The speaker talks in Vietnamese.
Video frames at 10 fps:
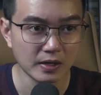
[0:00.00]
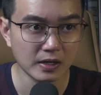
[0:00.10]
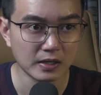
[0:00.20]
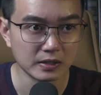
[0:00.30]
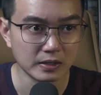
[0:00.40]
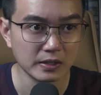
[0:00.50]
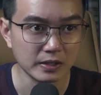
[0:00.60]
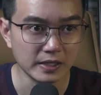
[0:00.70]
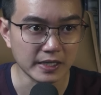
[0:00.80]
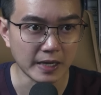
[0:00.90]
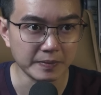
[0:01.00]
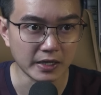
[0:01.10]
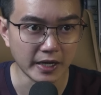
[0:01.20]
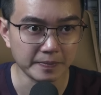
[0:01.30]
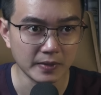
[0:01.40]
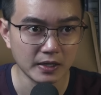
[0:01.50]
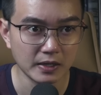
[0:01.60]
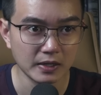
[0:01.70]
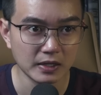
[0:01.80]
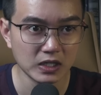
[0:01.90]
Ừ, chị cảm ơn em,
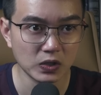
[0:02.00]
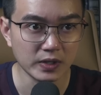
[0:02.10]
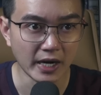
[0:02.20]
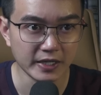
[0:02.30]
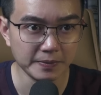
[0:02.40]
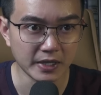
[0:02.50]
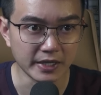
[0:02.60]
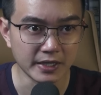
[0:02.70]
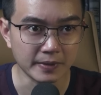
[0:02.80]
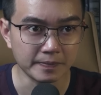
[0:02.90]
cố gắng giúp chị nha.